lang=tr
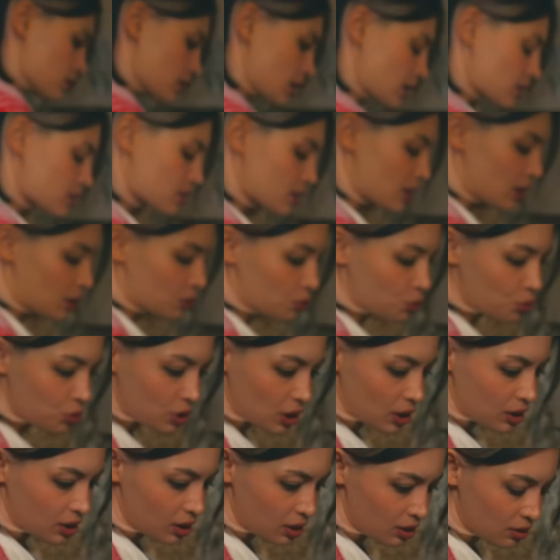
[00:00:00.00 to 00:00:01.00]
Tezgahın
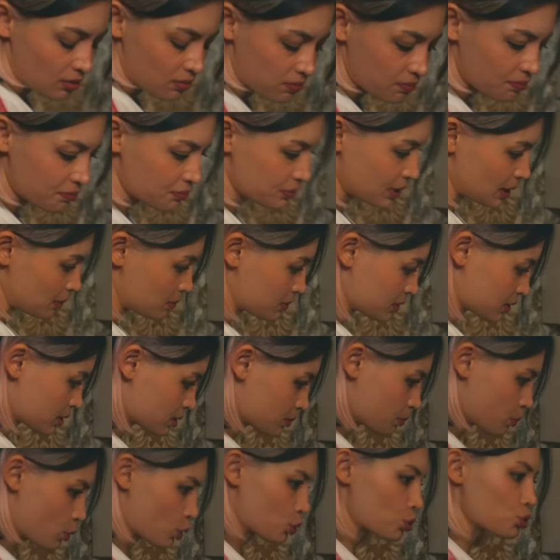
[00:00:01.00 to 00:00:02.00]
üzeri
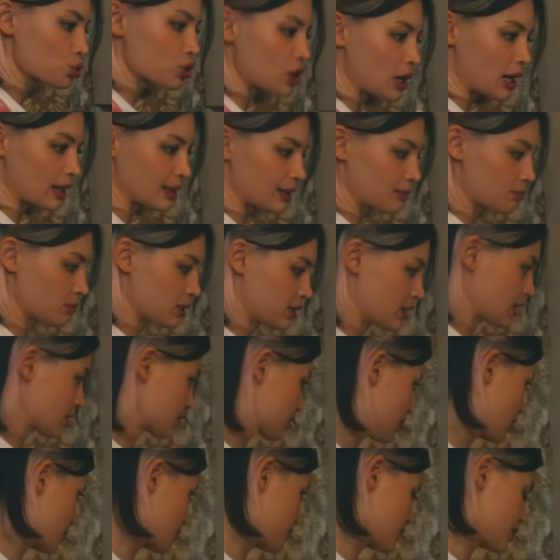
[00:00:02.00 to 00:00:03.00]
temiz, boş, sakin bir
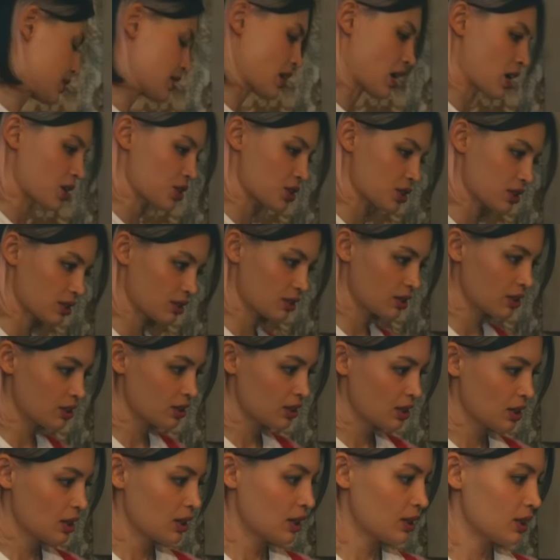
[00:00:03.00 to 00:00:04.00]
tezgah bizi karşıladı.